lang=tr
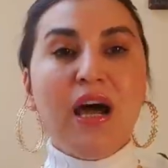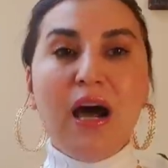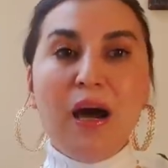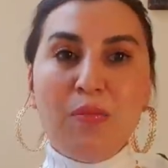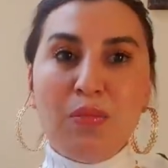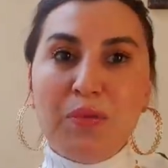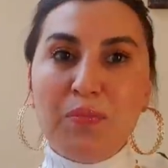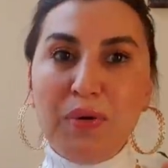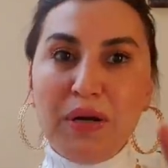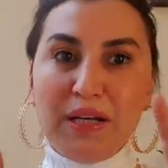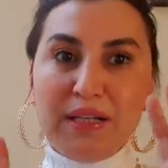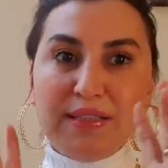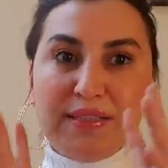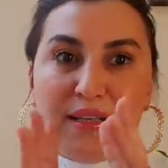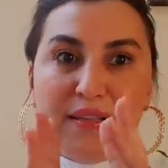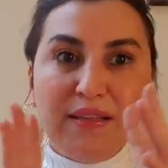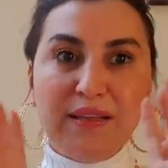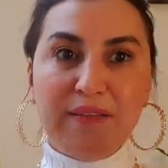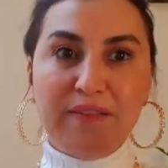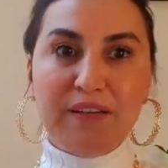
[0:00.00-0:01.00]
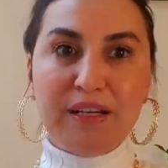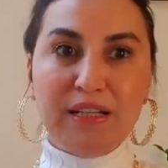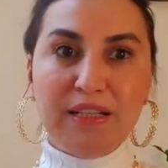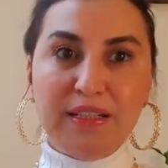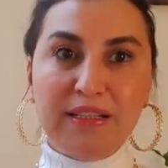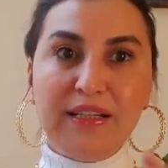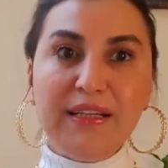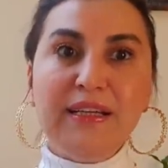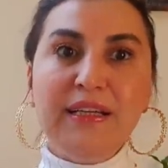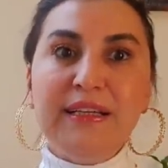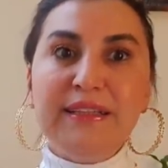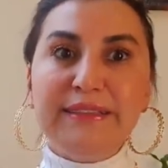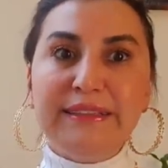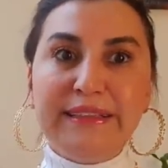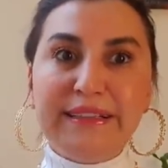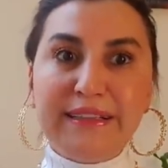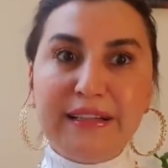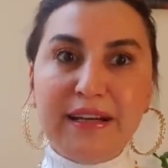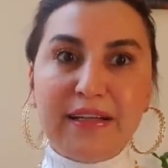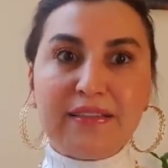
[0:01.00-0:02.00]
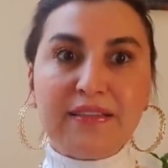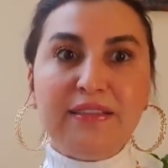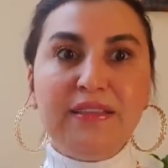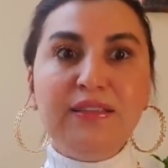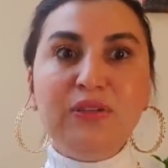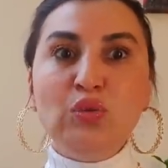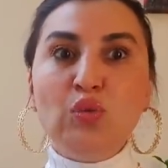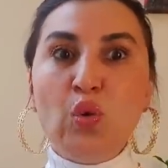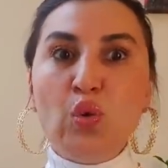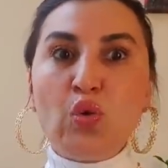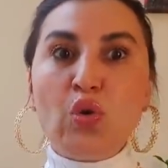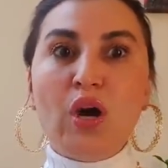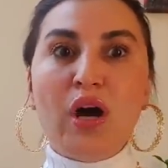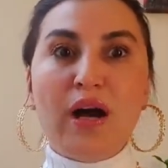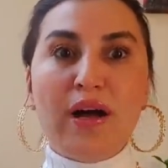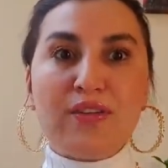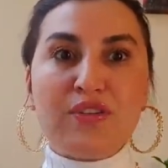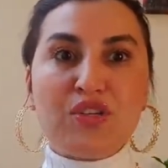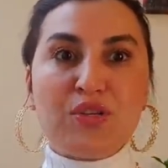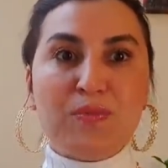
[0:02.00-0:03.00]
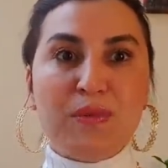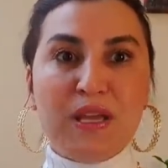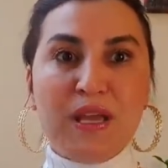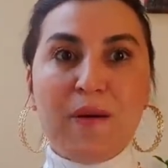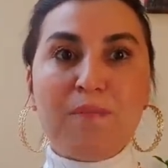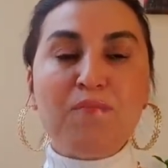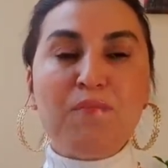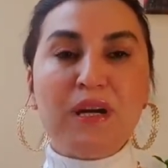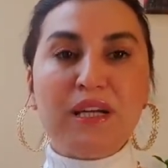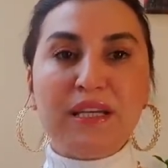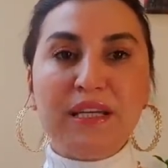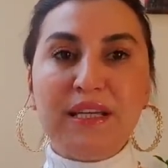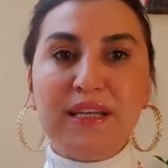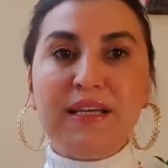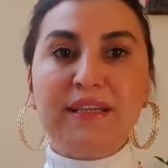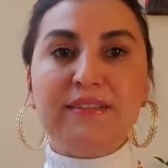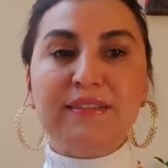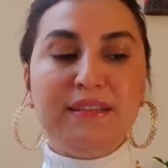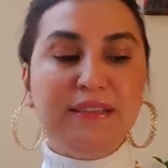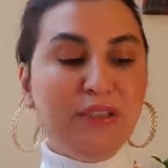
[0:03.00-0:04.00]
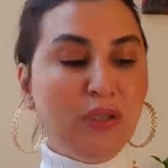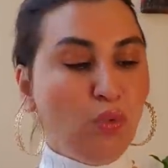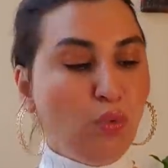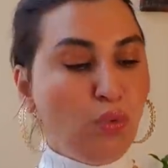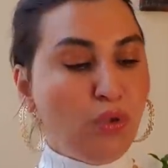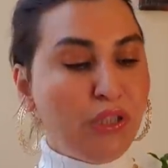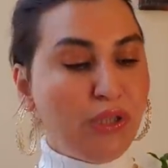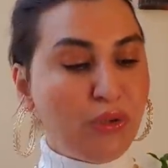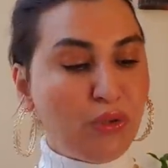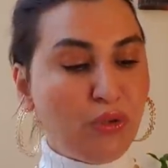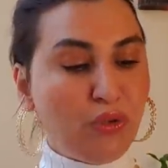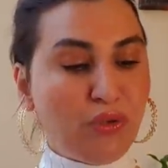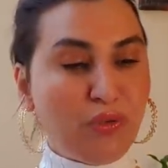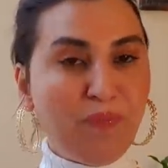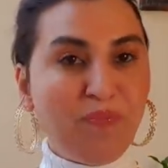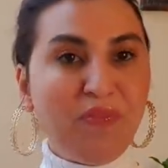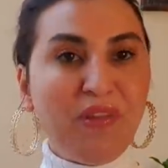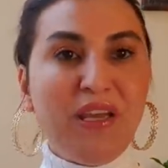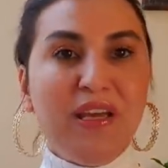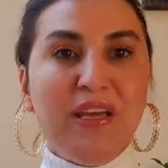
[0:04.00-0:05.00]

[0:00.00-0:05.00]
Ama parasal evrelere dikkatli, doğru harcama yapmak gerektiğini uyarıyorum.